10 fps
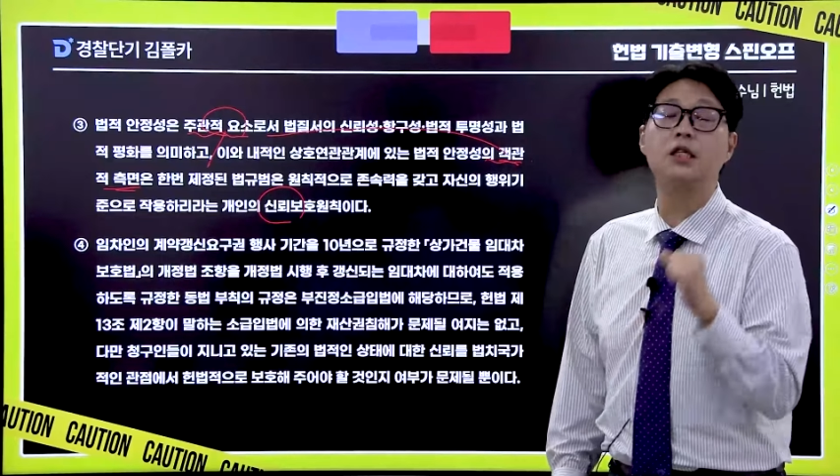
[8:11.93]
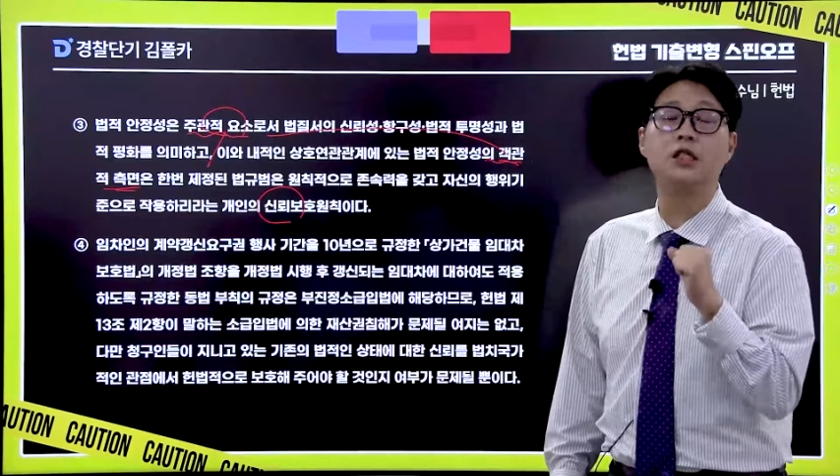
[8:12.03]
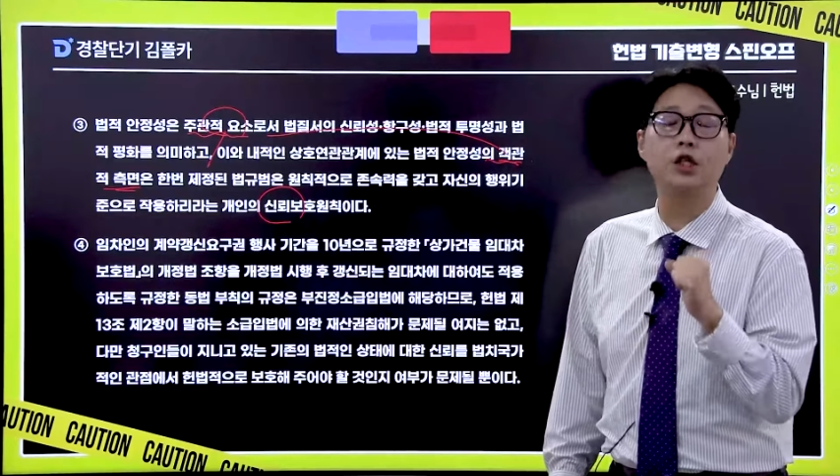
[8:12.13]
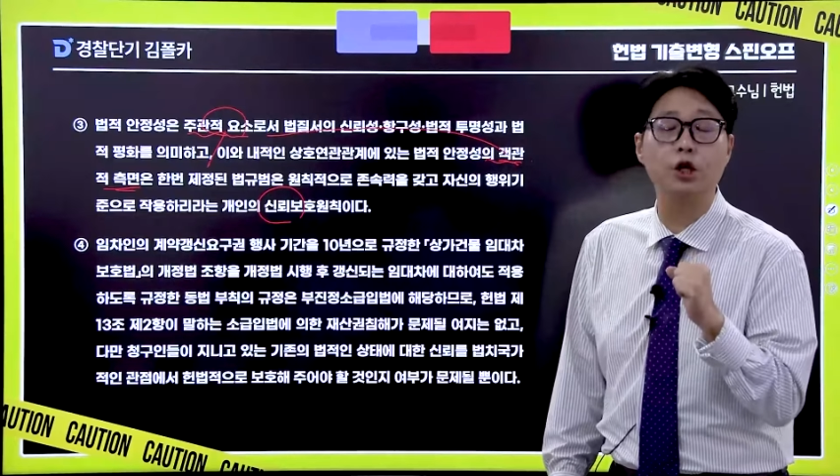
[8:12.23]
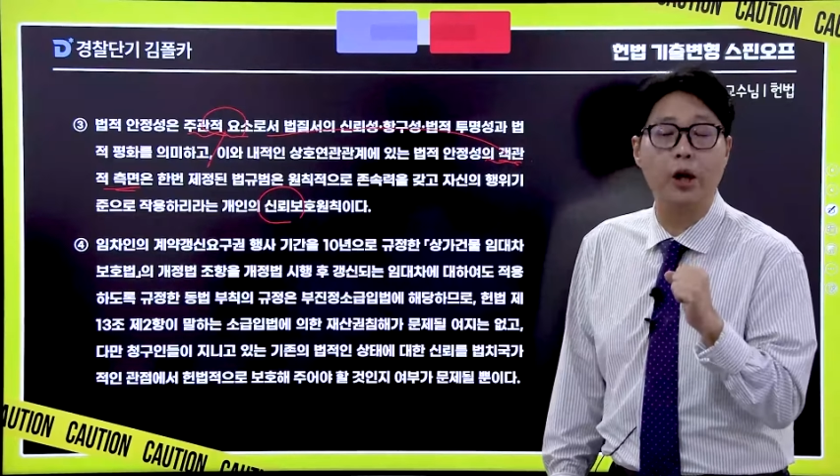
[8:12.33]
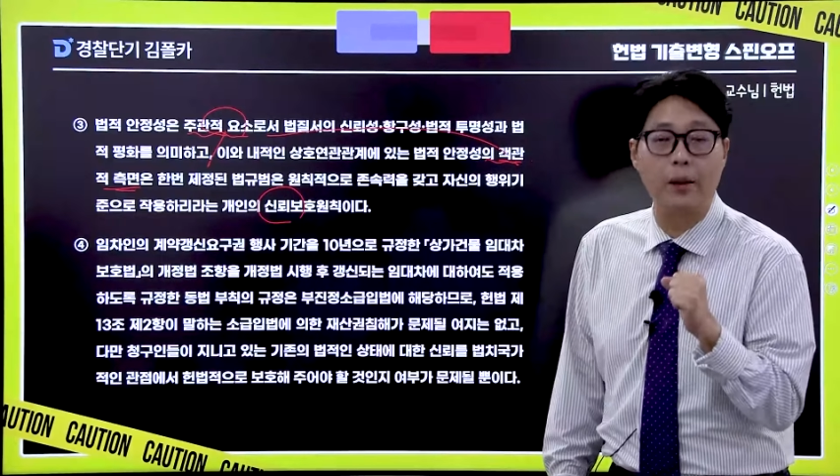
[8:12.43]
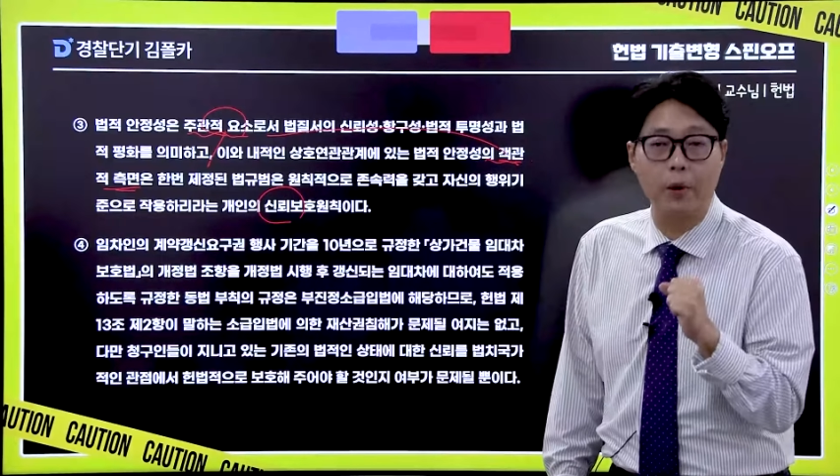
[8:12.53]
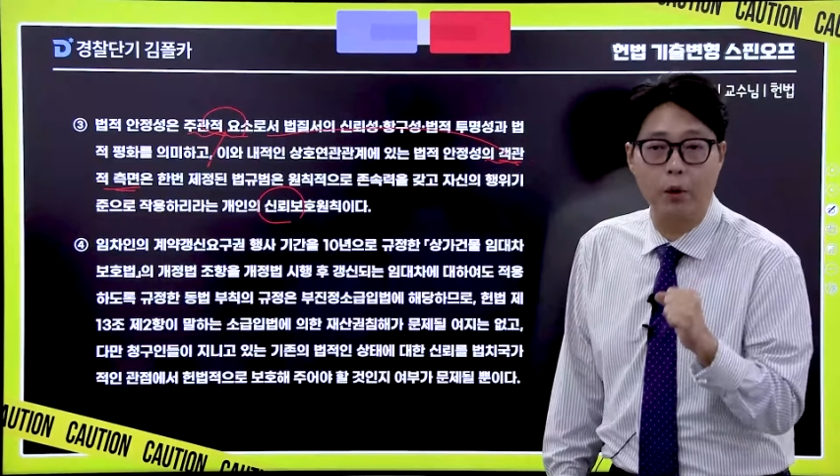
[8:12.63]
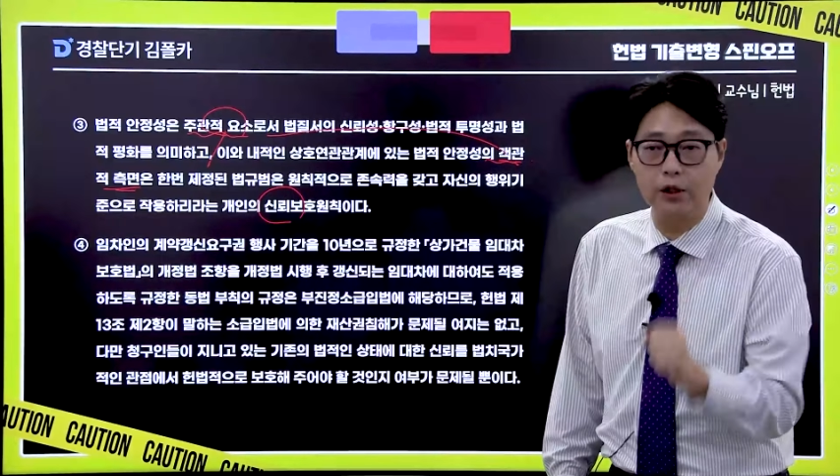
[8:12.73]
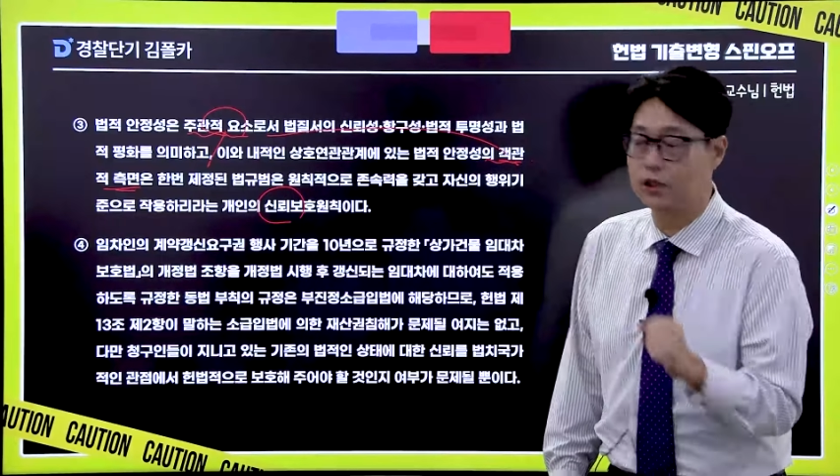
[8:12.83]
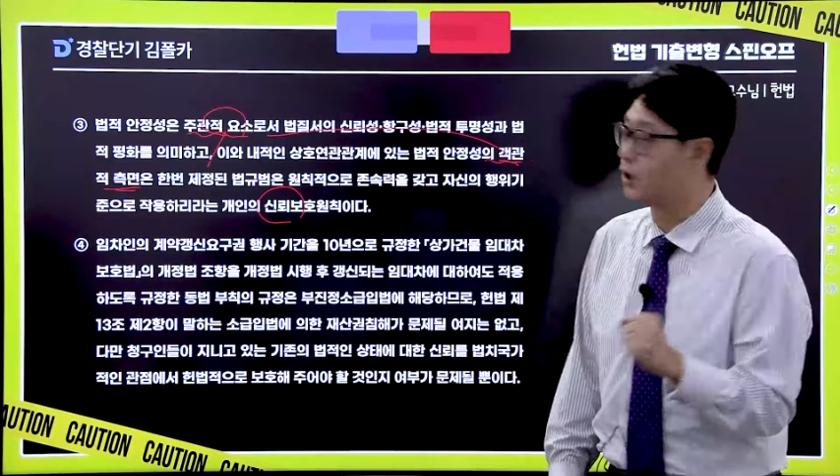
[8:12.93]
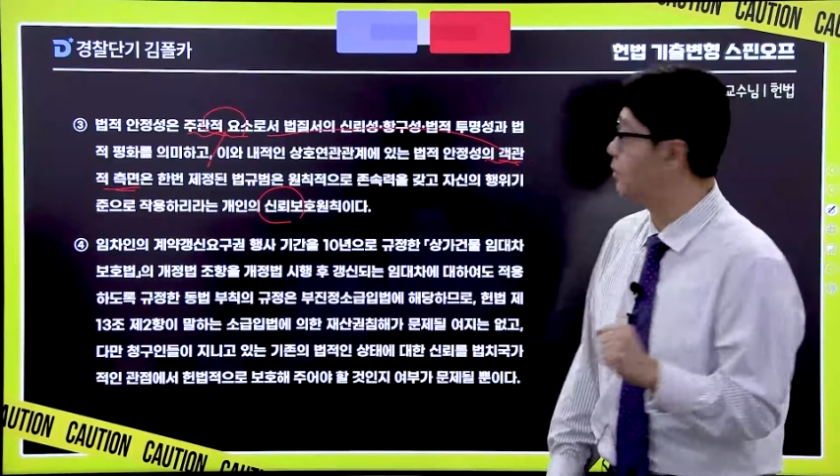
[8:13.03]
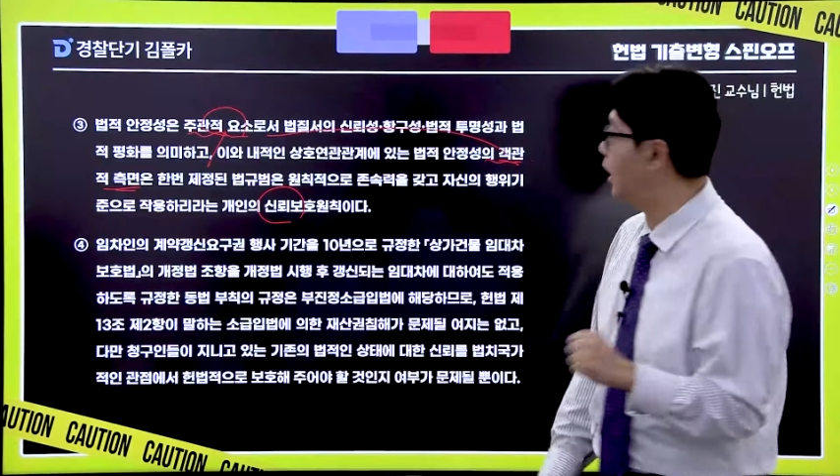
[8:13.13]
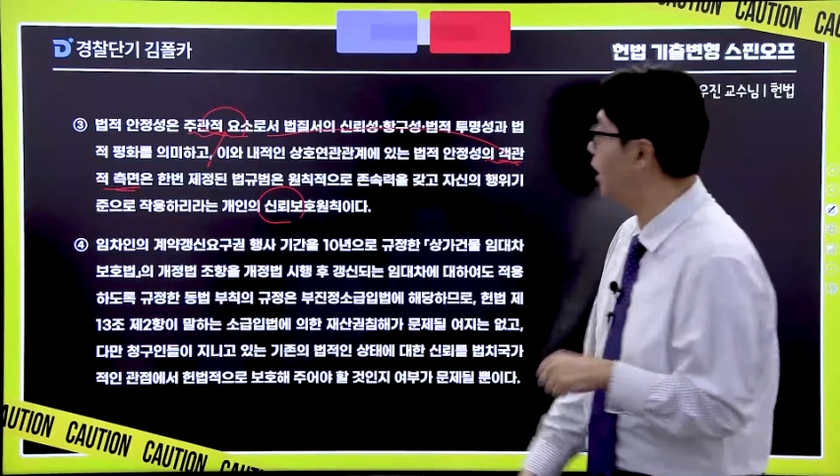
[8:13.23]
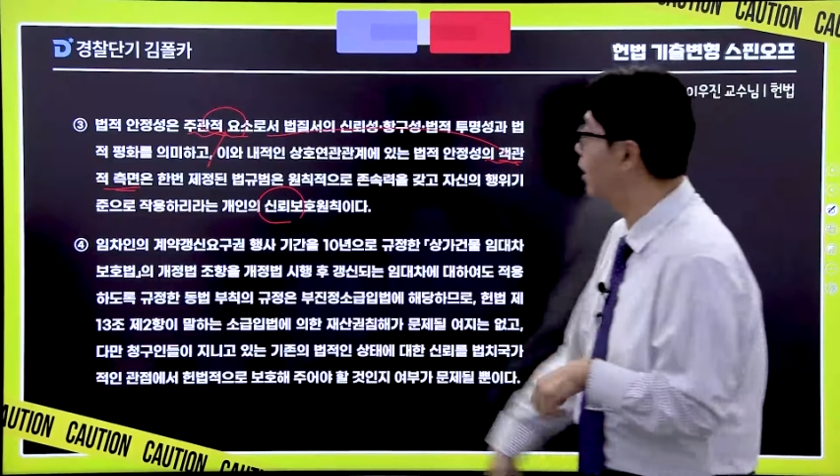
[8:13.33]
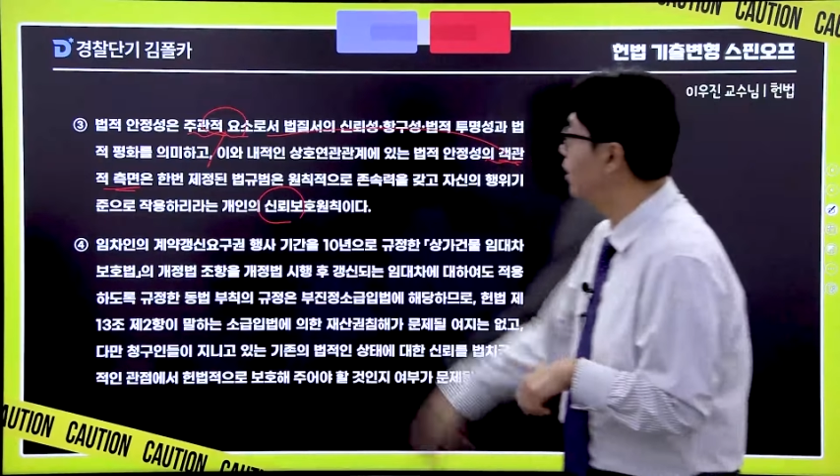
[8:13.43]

신뢰보 원칙입니다.